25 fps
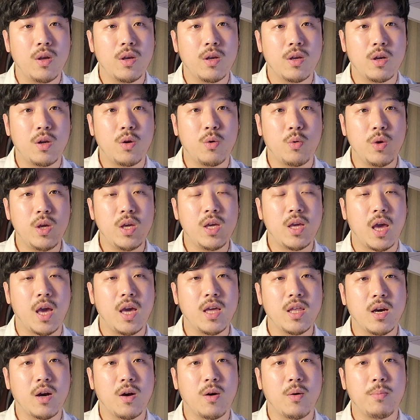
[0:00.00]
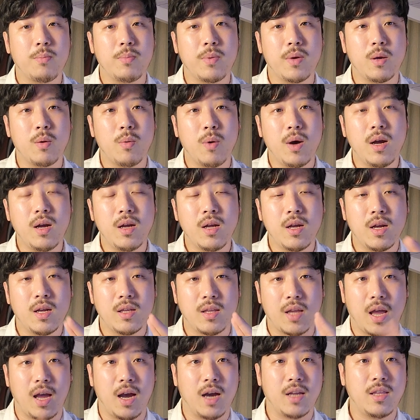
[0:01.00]
그리고 이 게이샤 커피와
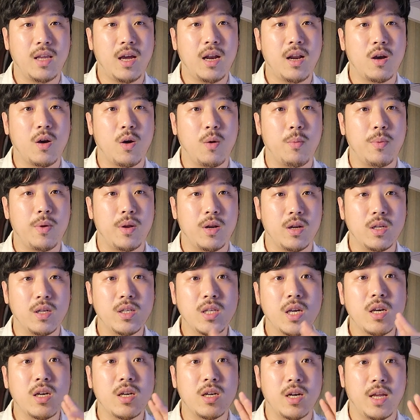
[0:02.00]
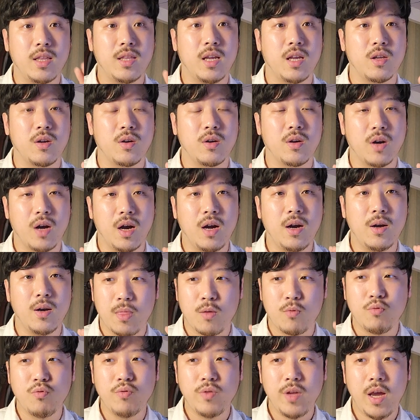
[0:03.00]
다양한 나라의 커피를 체크를 한다던가
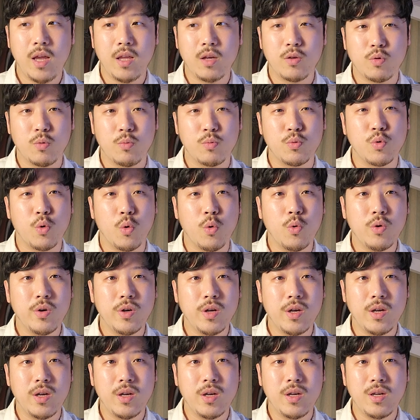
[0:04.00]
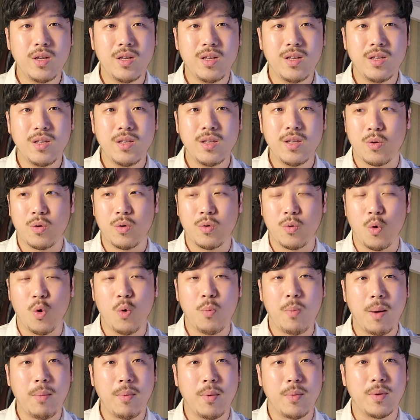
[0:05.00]
국내에는 좀 좋은 교육
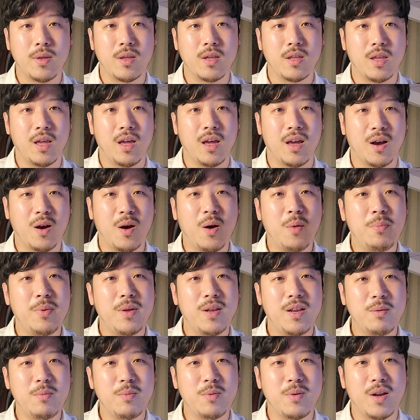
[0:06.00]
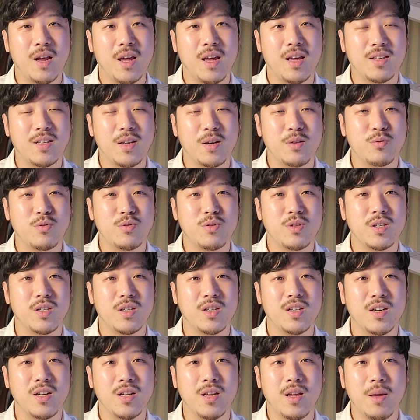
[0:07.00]
방법이 있는데 커피 리브레의
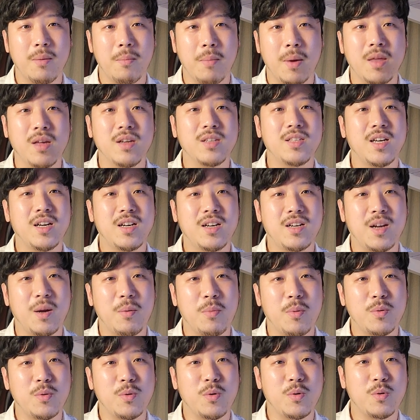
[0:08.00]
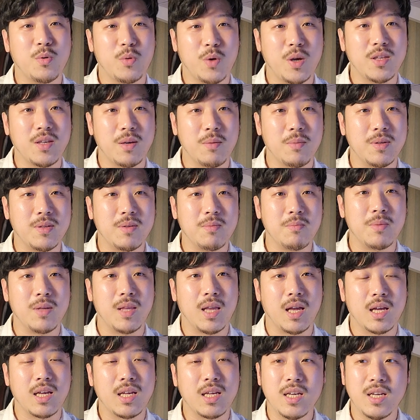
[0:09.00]
생두들을 매년 체크를 해보는 것도 꽤
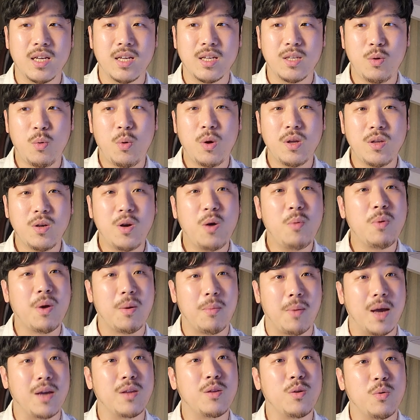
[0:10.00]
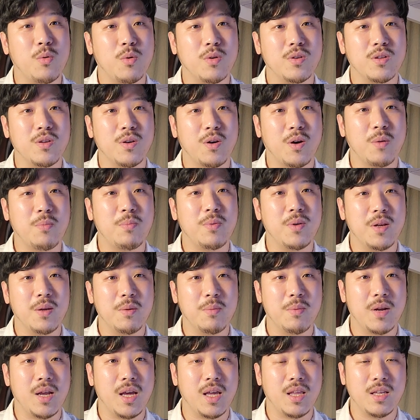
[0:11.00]
재밌습니다. 똑같은 커피가 많이 들어오거든요. 커피
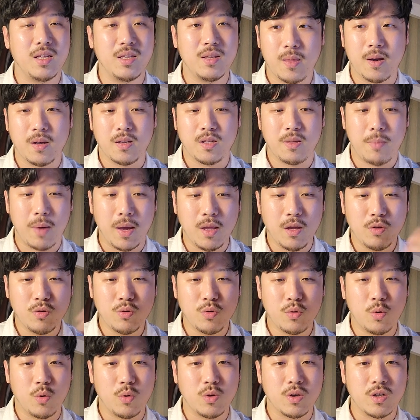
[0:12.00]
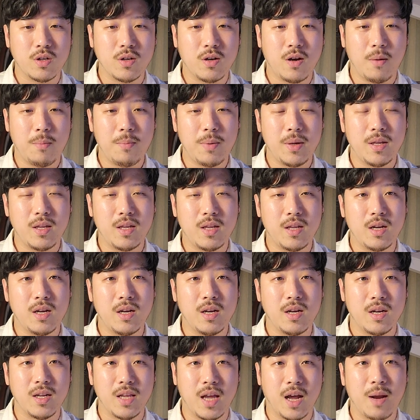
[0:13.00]
리브레에는. 그래서 매년 들어오는 그
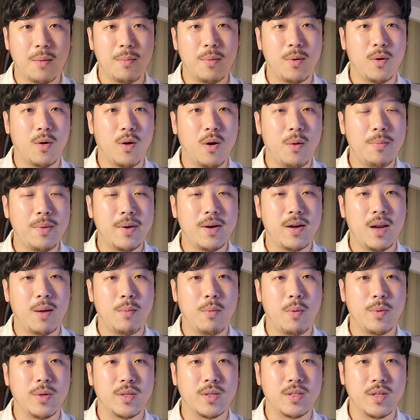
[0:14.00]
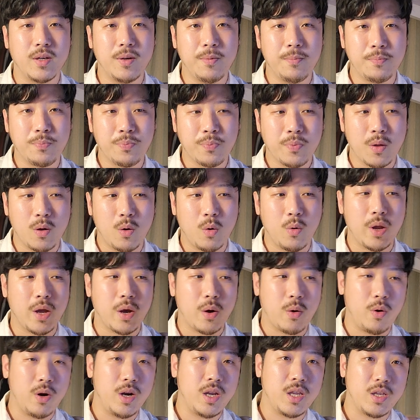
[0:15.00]
커피들을 나라별로 커피를 해보면서 올해
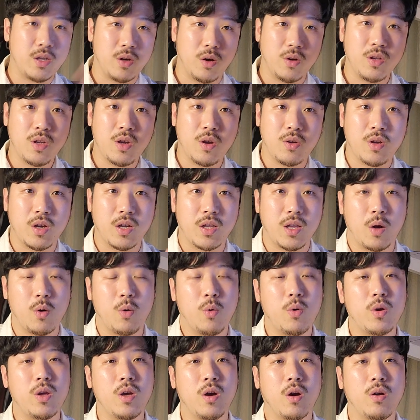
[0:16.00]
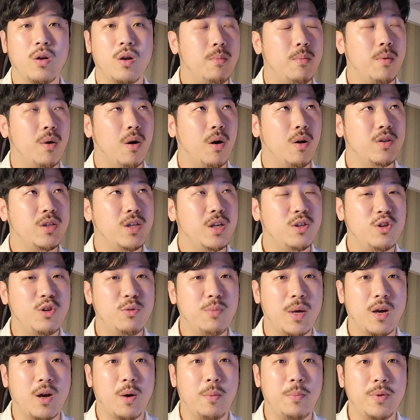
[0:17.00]
퀄리티는 어떻게 어떻게 되고
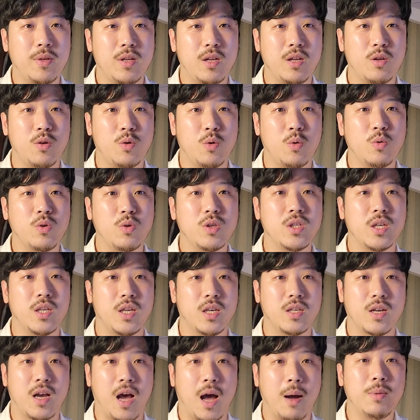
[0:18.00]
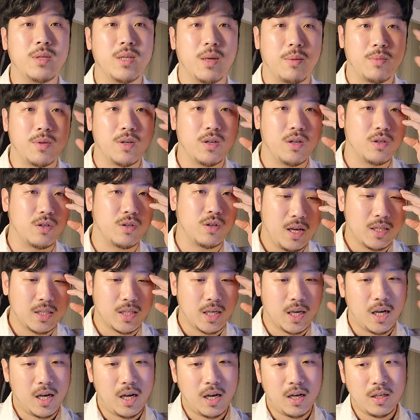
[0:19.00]
언제쯤에 이 커피들이 들어오는지에 대해서 감을 잡는 거죠.
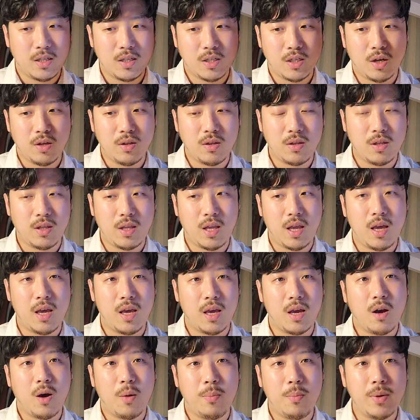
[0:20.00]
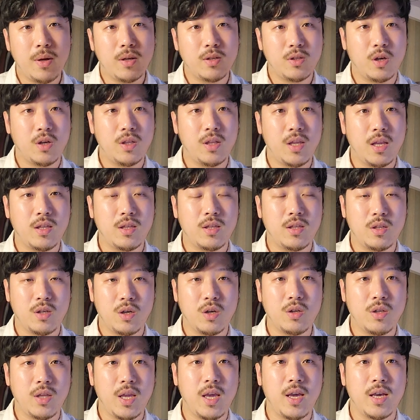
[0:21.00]
제가 첫 해, 커피를첫 해,
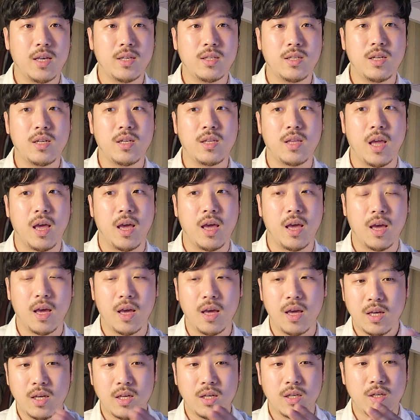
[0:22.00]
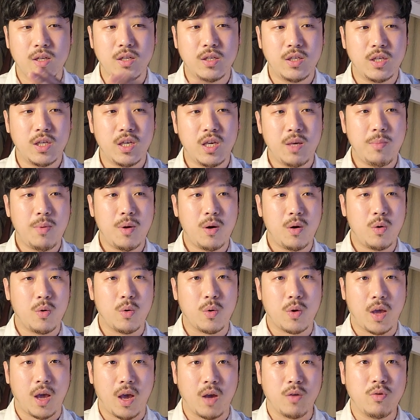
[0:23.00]
첫 해 했을 때 그
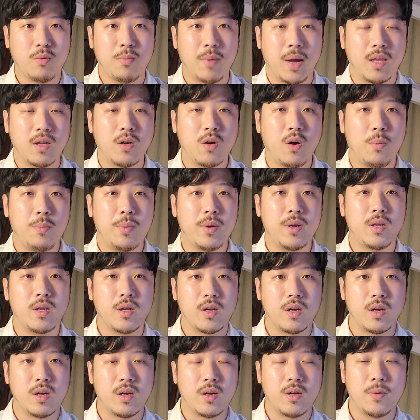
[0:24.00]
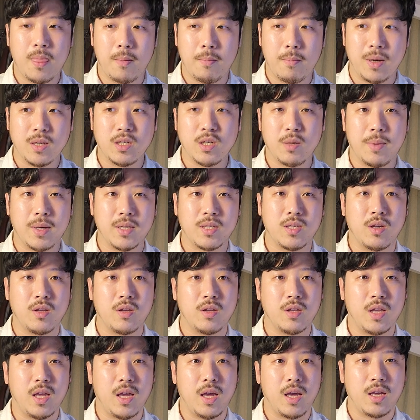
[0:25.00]
시기별로 계속 많은 커피들을
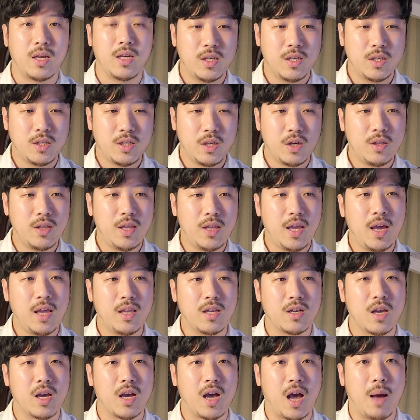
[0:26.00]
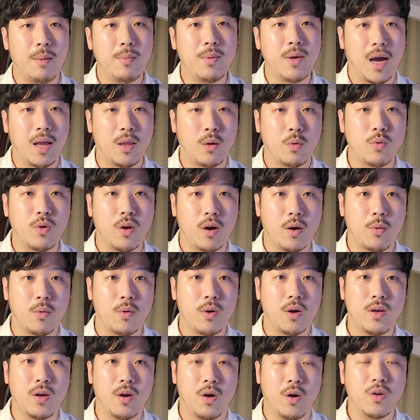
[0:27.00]
마셔봤었는데 첫 해에는 그게 감이 안
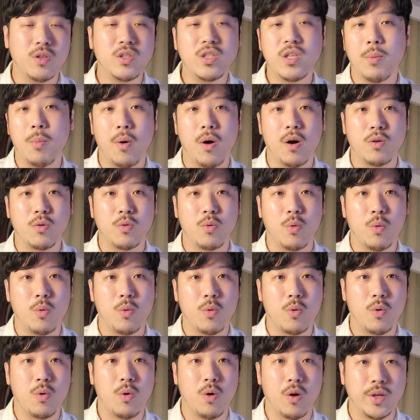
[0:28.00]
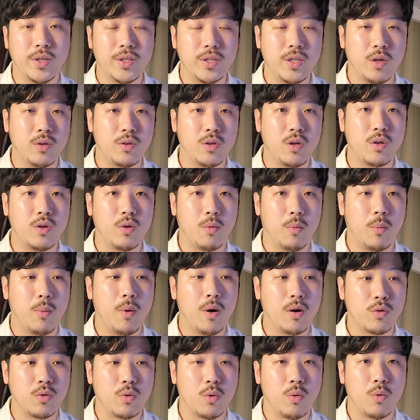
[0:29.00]
오더라고요. 언제 뭐가 들어오고 언제 언제
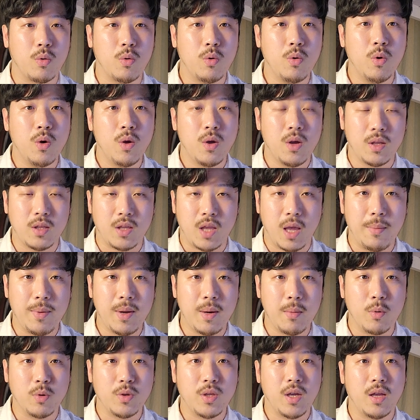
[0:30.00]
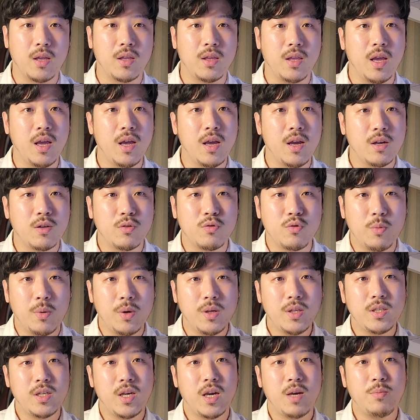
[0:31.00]
뭐가 들어오고 대비를 못 하는데 두
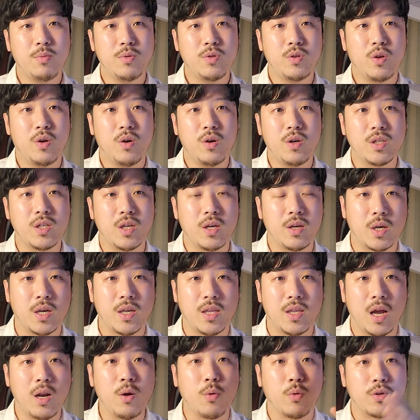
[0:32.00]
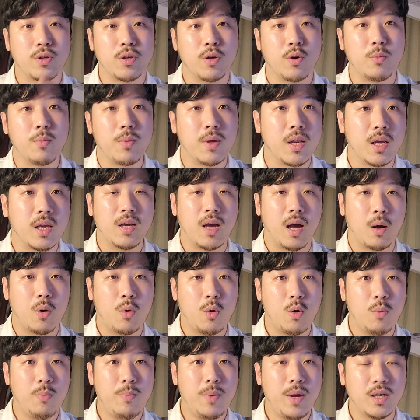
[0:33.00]
번째 해부터 이제 기다리고 있어요 미리. 아
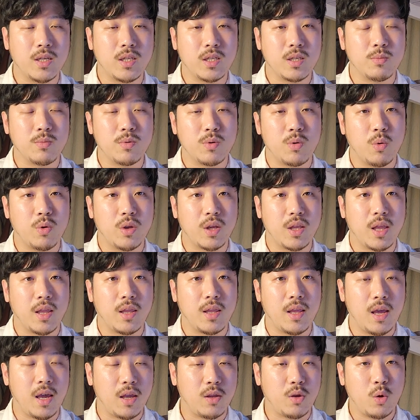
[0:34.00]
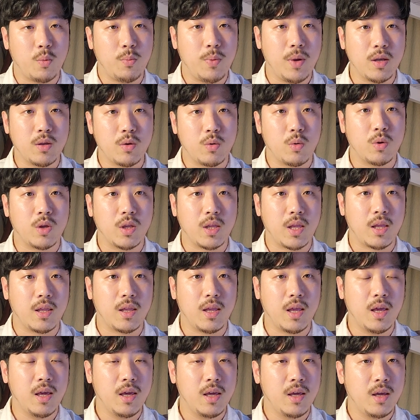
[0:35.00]
콜롬비아 지금 들어올 때 됐네, 에티오피아 들어올 때
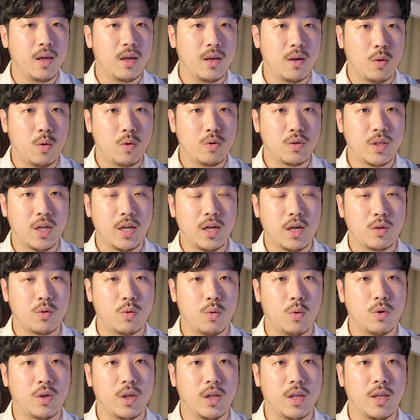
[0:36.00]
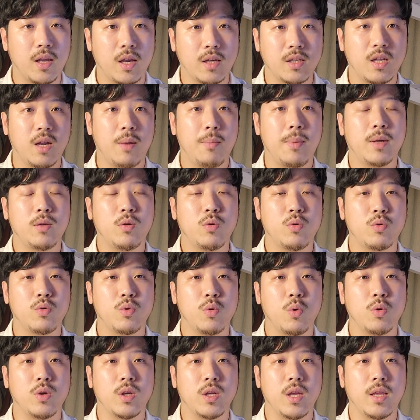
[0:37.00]
됐네, 코스타리카 들어올 때 됐네, 에살바도르
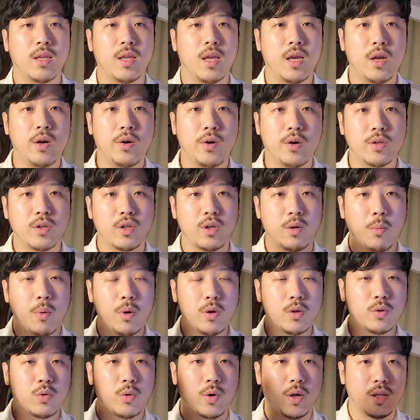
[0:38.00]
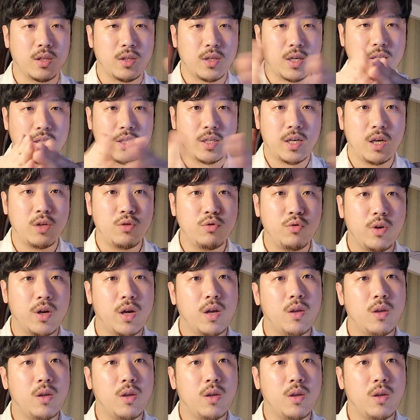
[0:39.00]
들어올 때 됐네 이런 것들을 머릿속에 착 스케줄링